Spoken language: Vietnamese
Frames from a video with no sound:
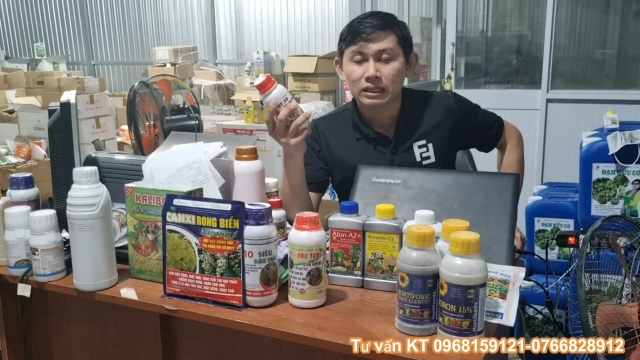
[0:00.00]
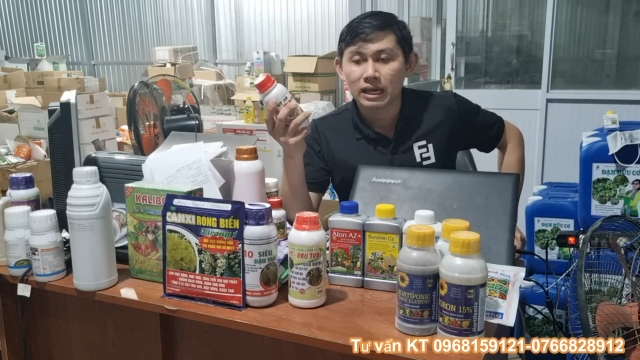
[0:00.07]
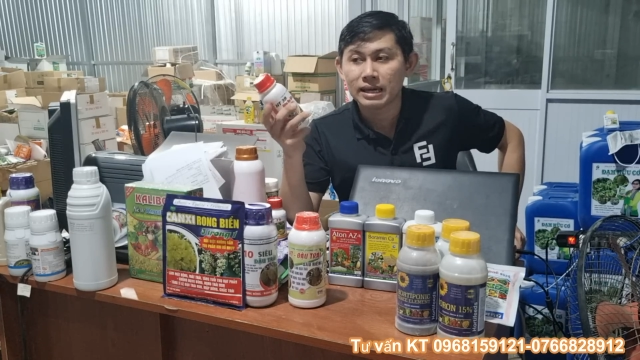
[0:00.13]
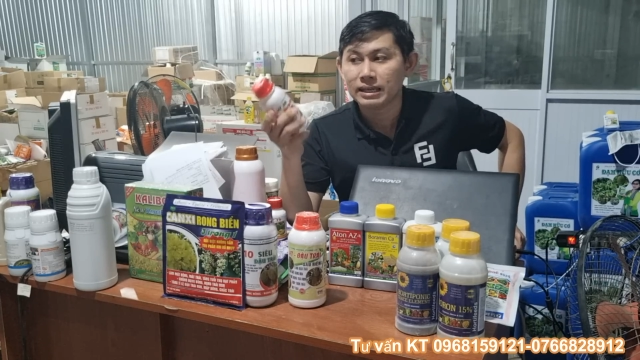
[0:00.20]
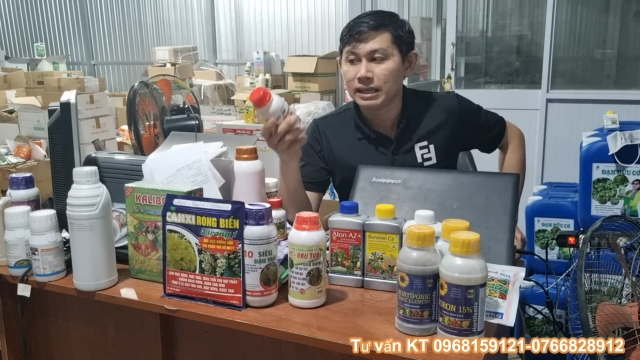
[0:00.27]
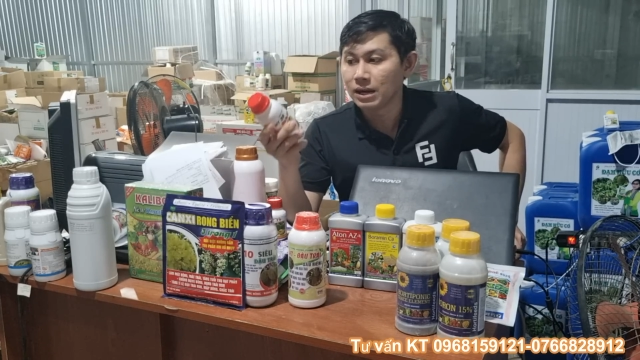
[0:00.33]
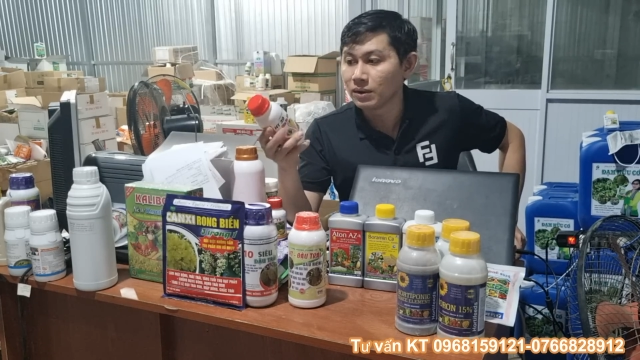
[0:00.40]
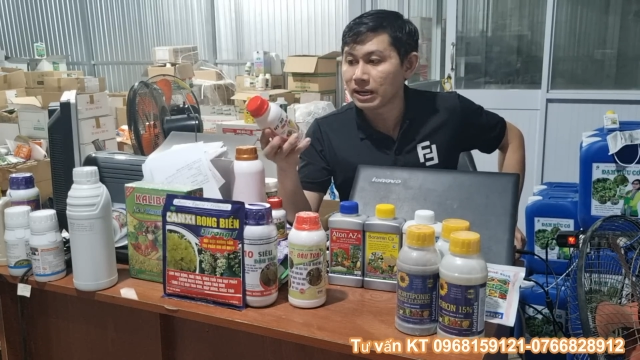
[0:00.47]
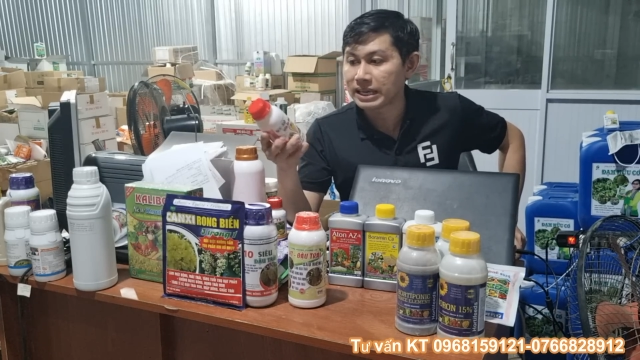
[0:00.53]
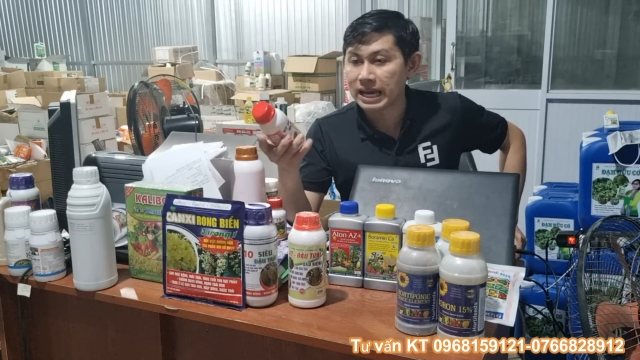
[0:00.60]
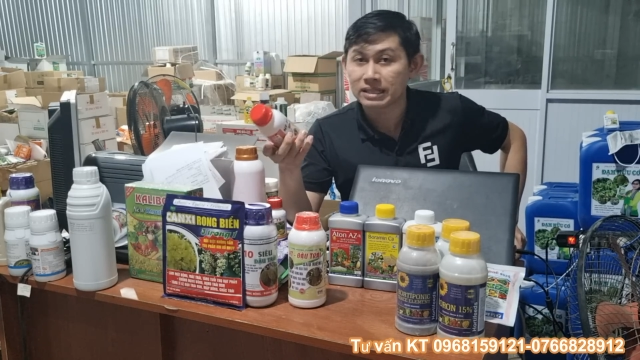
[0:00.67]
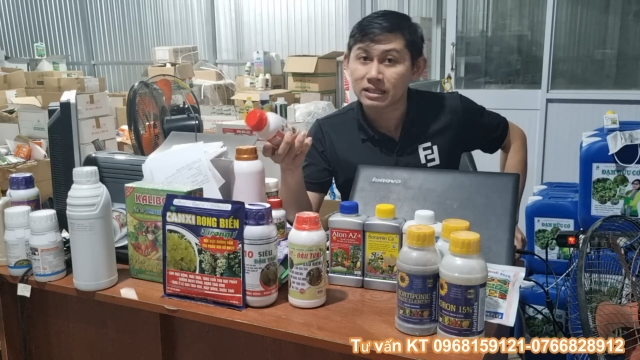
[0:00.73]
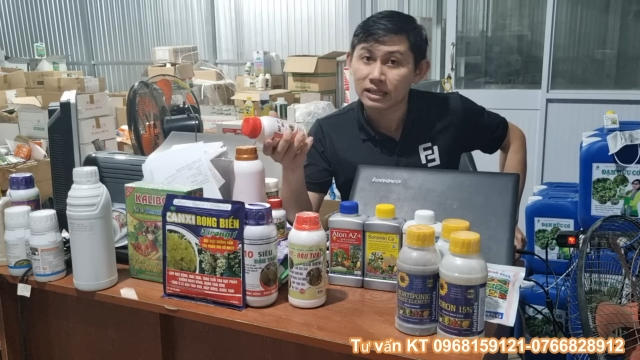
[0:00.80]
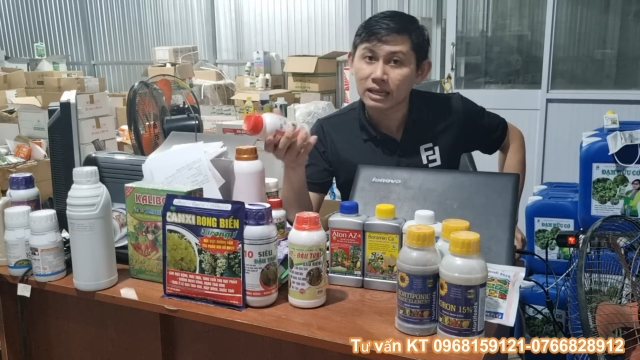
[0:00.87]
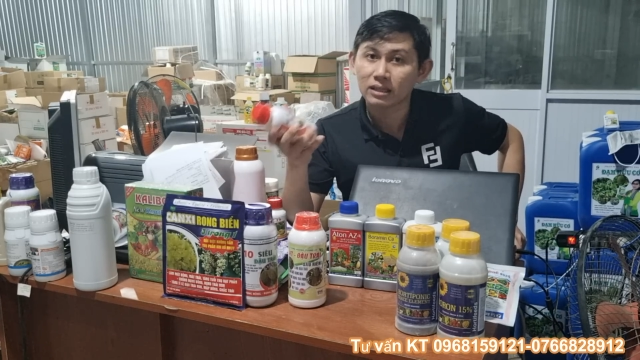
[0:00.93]
Thì đều là
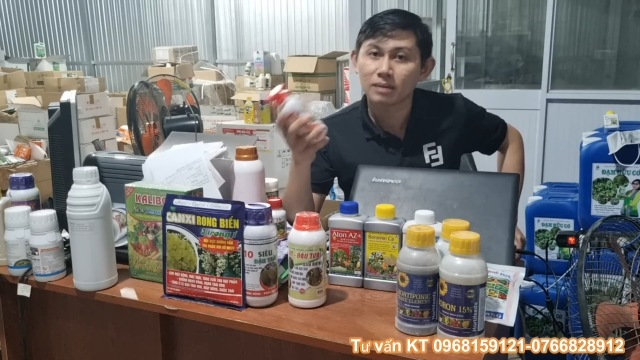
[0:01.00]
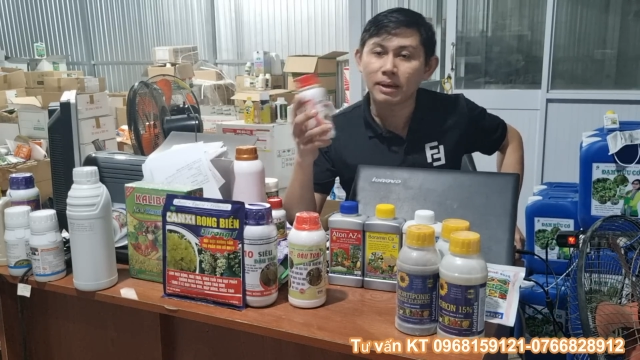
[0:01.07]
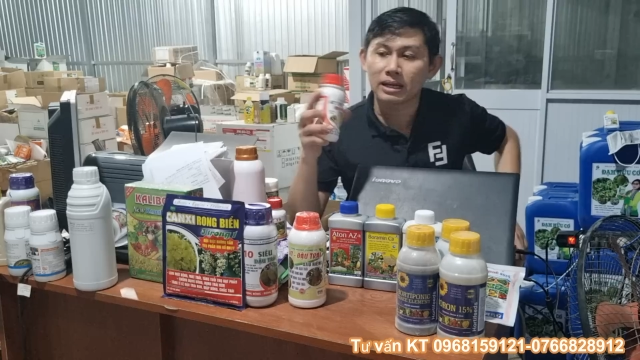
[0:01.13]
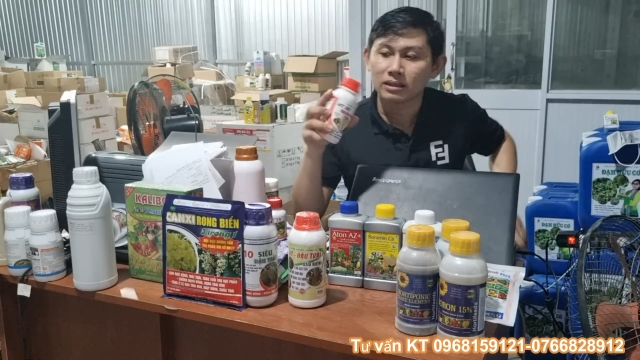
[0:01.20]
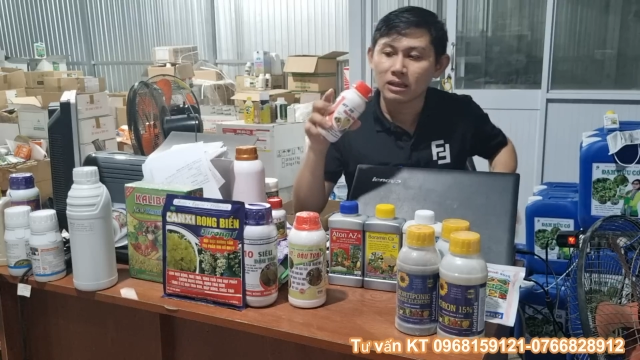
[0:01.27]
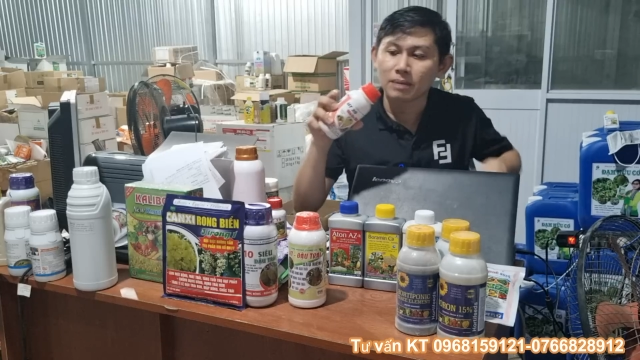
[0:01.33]
dạng chai các bạn.